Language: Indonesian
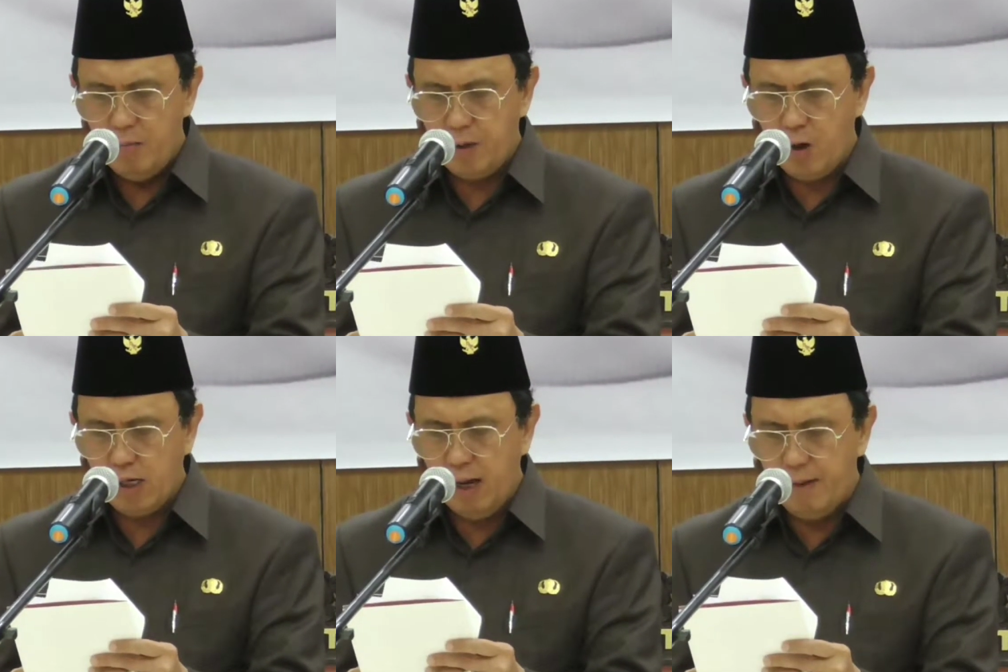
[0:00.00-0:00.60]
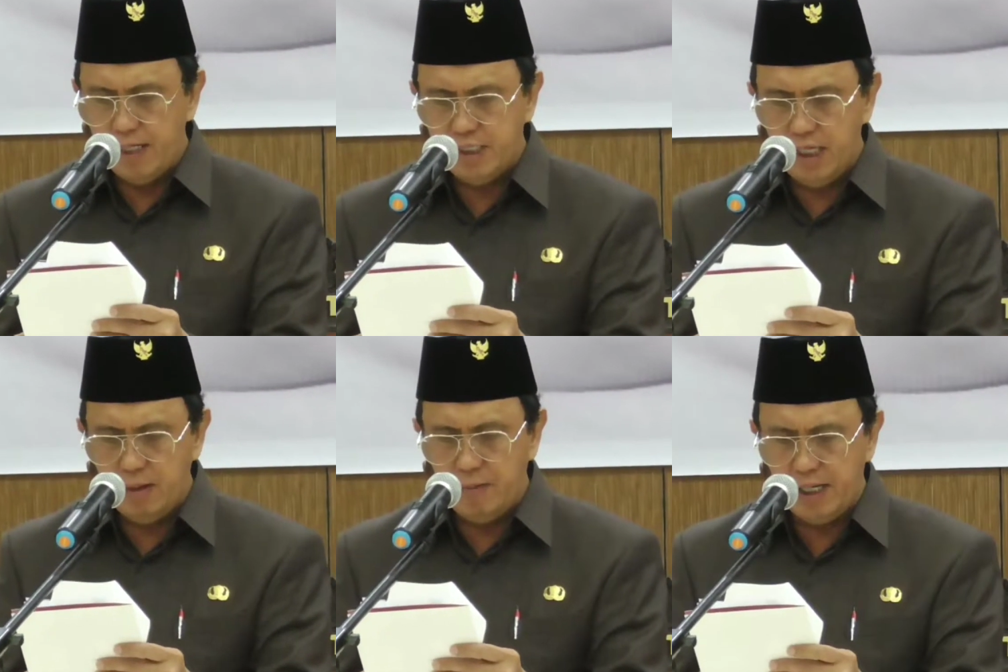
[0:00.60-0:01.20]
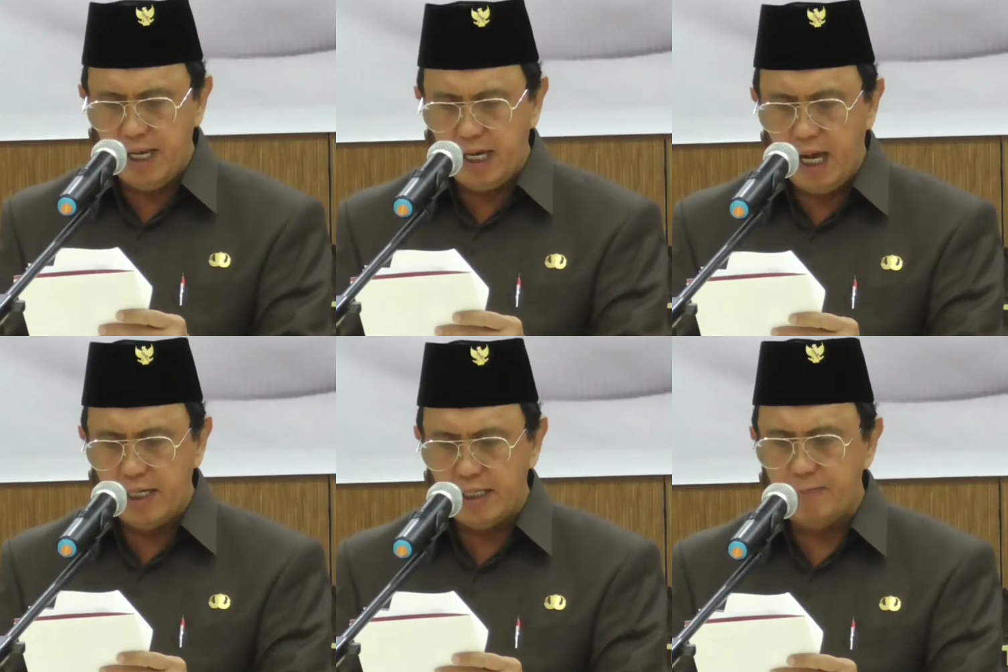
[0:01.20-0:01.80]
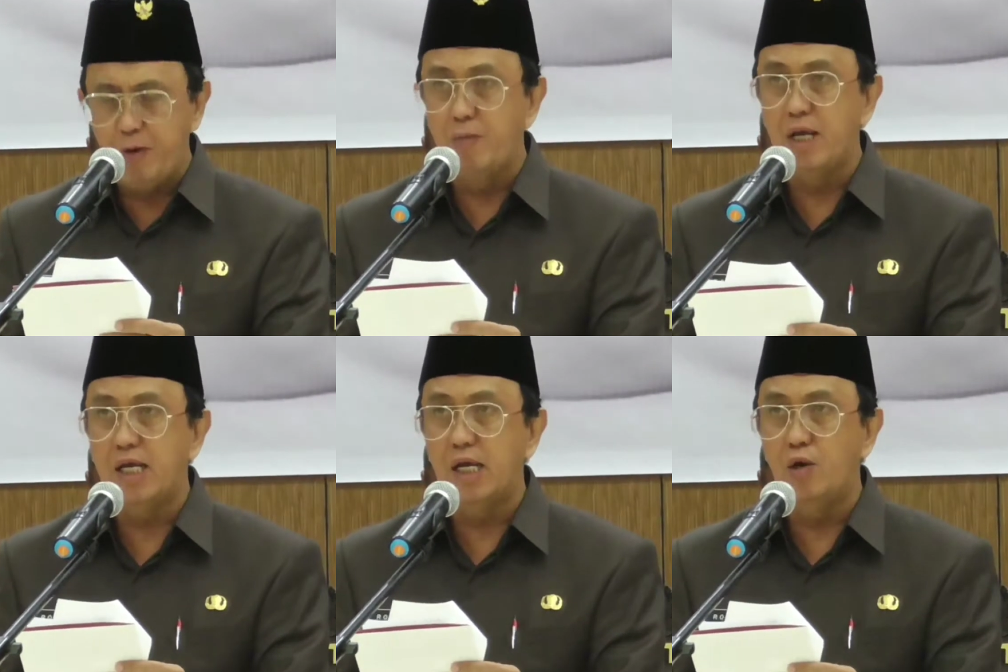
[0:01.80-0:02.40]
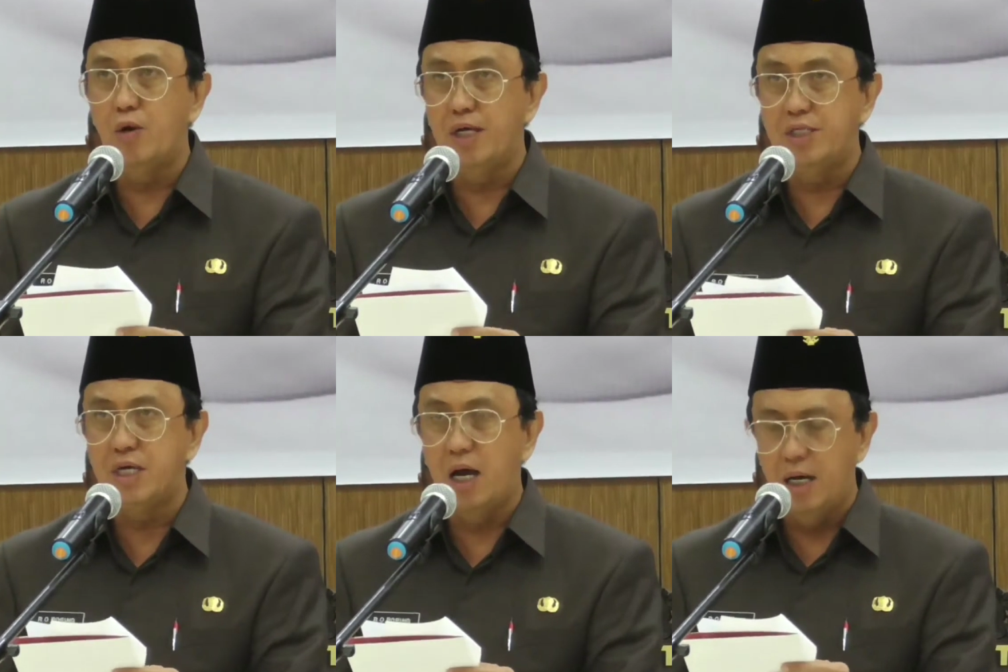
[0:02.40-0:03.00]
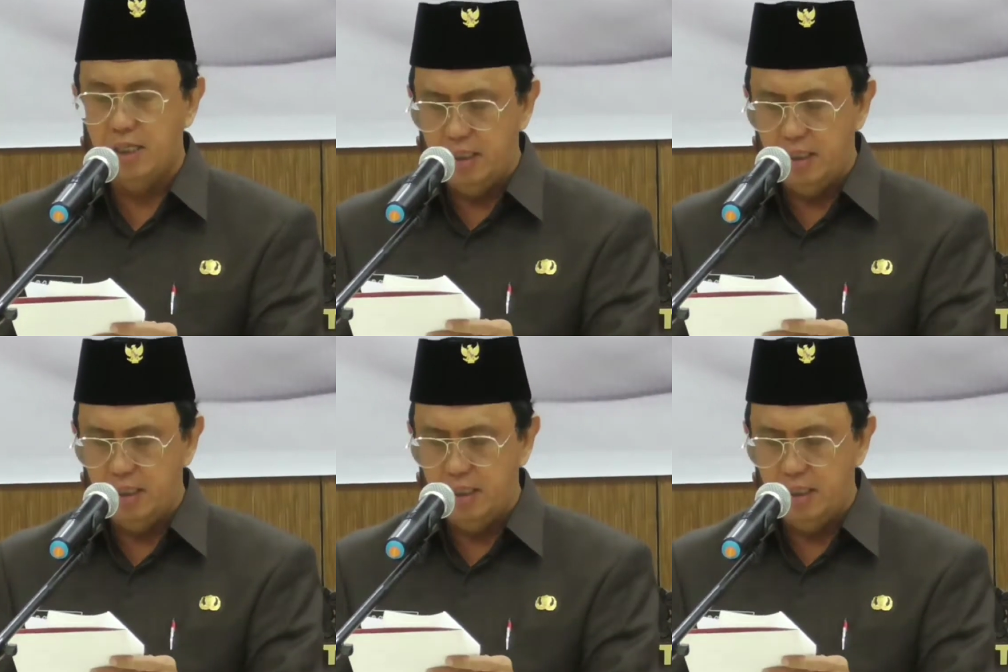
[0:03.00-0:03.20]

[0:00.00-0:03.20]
Proklamasi Kemerdekaan Republik Indonesia